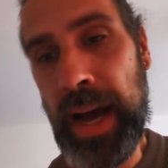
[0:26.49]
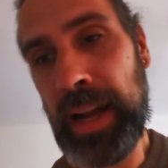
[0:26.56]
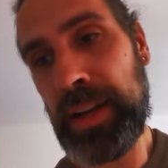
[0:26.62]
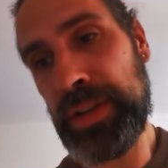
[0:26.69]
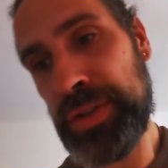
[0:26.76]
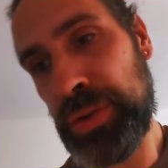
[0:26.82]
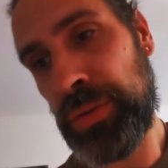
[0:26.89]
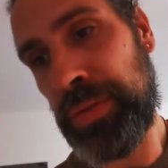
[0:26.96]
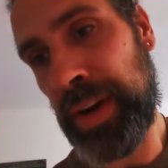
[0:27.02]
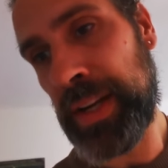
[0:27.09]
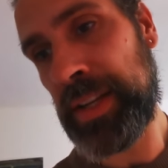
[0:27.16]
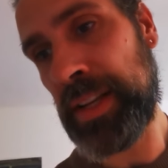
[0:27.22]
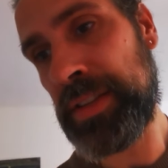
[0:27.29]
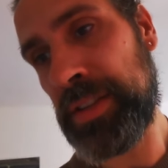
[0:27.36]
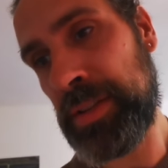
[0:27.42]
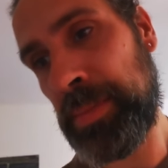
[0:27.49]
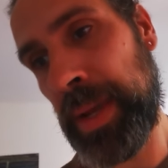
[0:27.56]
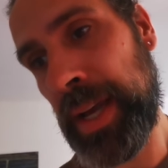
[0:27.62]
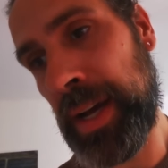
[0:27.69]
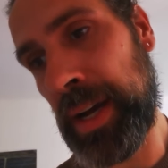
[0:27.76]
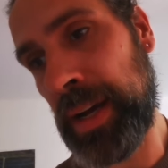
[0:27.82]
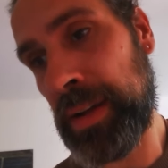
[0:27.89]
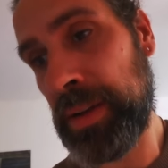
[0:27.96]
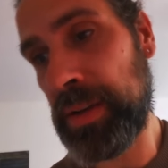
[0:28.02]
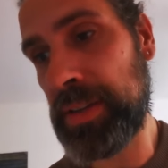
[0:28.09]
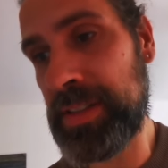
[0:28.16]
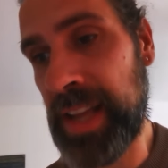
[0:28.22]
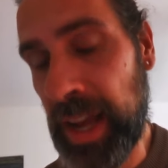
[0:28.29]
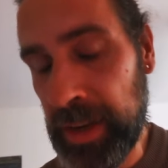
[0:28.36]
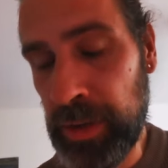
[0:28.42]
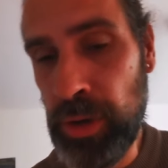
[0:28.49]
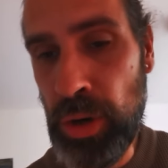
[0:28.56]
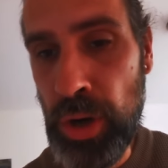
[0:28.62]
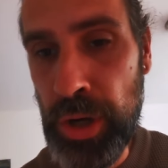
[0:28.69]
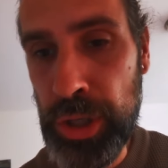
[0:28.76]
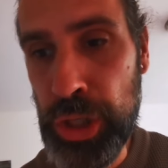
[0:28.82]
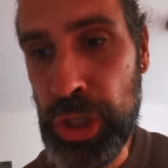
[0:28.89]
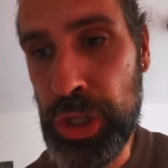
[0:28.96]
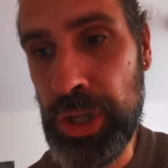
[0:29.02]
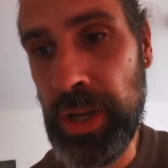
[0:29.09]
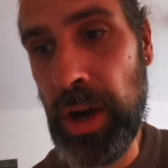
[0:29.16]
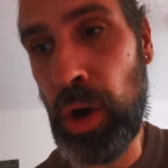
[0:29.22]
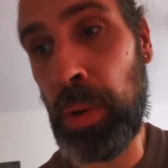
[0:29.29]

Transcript: alles so weit, dass es mir Sachen löscht,